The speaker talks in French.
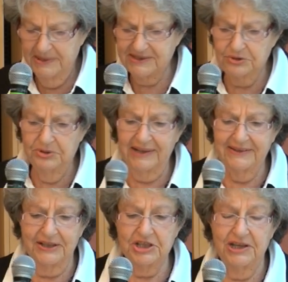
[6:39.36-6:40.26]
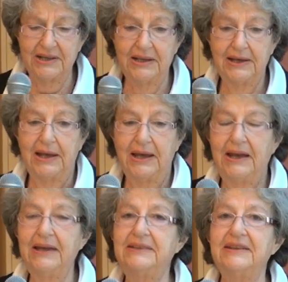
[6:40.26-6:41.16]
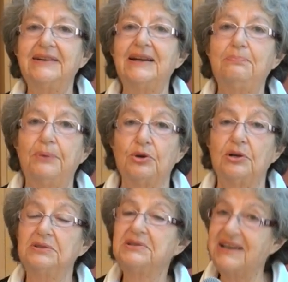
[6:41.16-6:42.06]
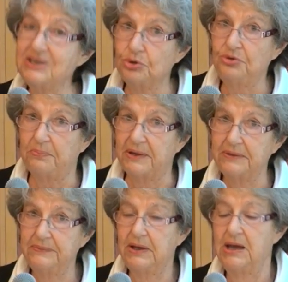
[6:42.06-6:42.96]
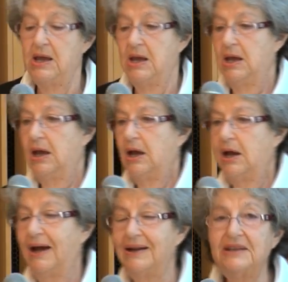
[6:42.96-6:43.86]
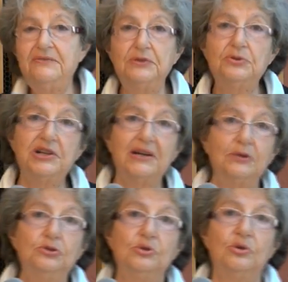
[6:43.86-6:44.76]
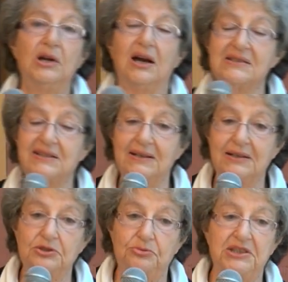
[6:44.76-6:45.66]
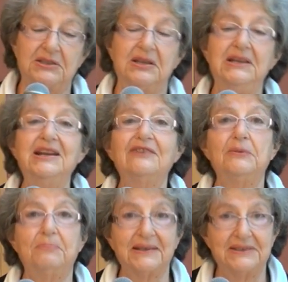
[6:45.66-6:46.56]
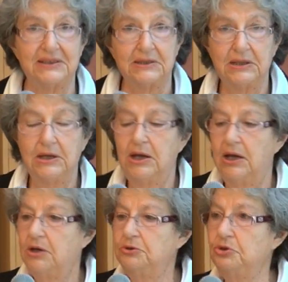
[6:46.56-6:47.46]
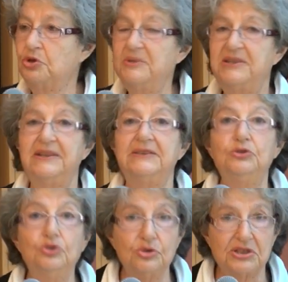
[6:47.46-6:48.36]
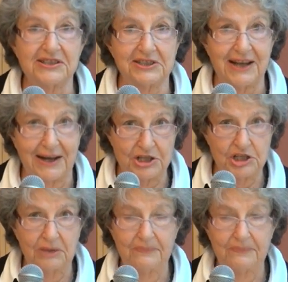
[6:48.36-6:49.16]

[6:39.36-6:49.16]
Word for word: parce que la Target était à l'époque très occupée. À l'arrivée du général de Gaulle en 1958, il a fait partie du comité des douze sages